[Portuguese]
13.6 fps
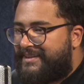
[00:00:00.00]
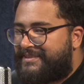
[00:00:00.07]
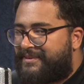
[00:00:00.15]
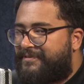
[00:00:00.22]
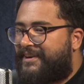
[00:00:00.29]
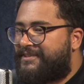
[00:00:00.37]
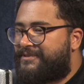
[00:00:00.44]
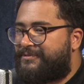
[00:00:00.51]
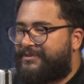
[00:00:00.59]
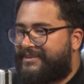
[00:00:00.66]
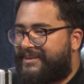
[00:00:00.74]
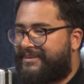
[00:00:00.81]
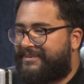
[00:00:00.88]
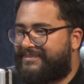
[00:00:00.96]
essa frase no
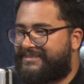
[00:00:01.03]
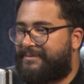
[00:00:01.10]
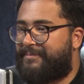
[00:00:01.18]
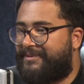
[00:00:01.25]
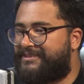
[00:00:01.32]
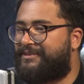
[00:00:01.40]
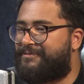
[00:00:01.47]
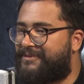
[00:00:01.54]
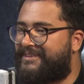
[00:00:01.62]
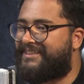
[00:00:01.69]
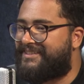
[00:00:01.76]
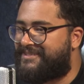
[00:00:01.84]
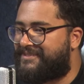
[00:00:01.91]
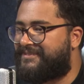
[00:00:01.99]
final, sabendo que já foi
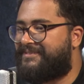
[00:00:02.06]
atendido.